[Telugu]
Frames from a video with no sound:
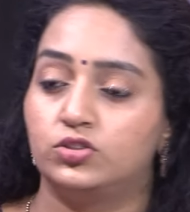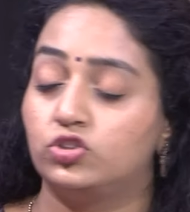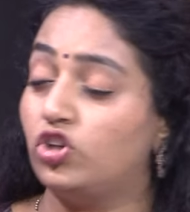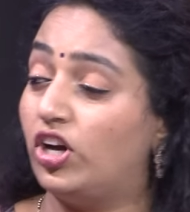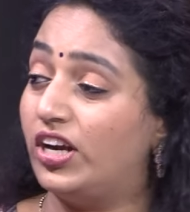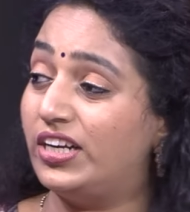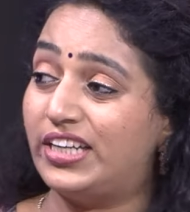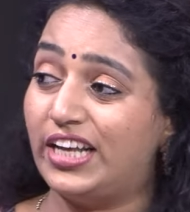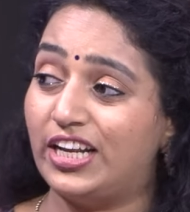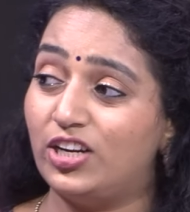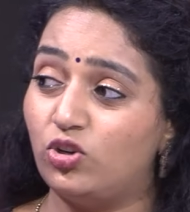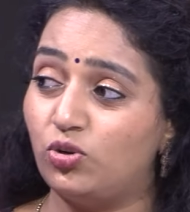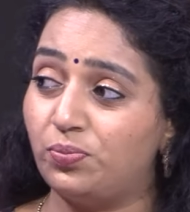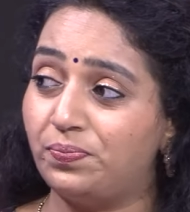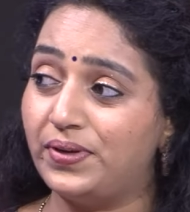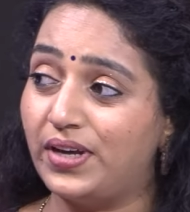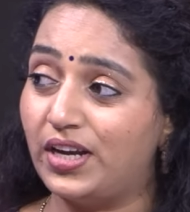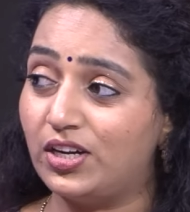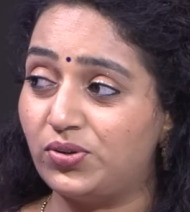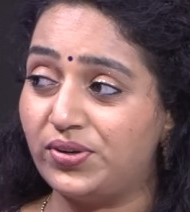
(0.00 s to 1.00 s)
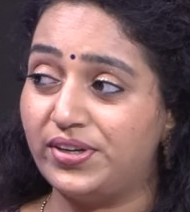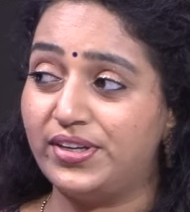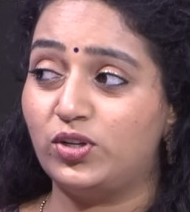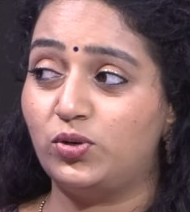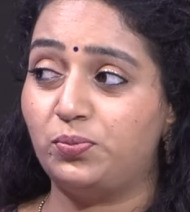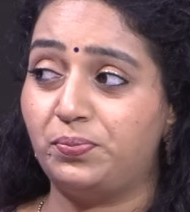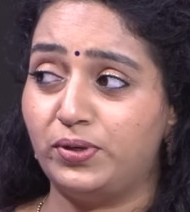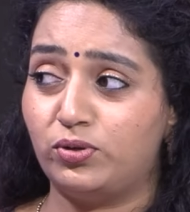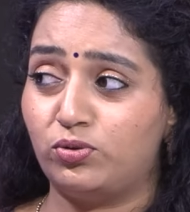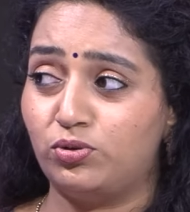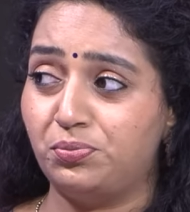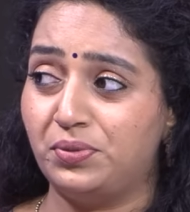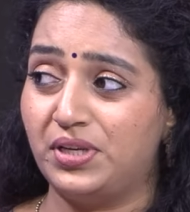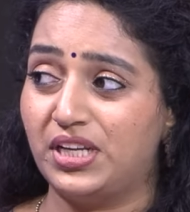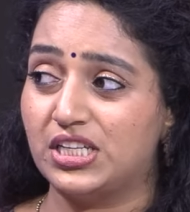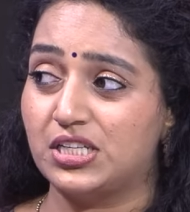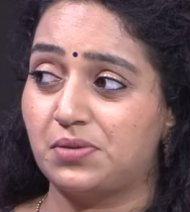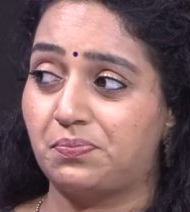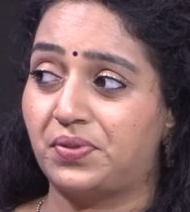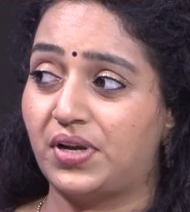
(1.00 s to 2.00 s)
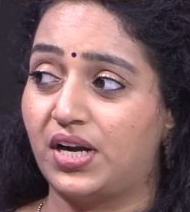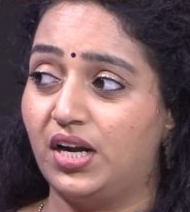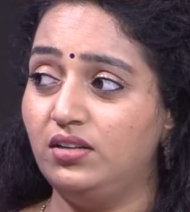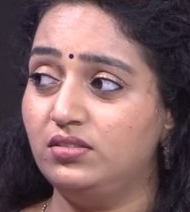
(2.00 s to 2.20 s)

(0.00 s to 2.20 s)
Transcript: సో ఆ టెన్ రూపీ ఆ ట్వంటీ రూపీ కూడా మీరే చెప్తారా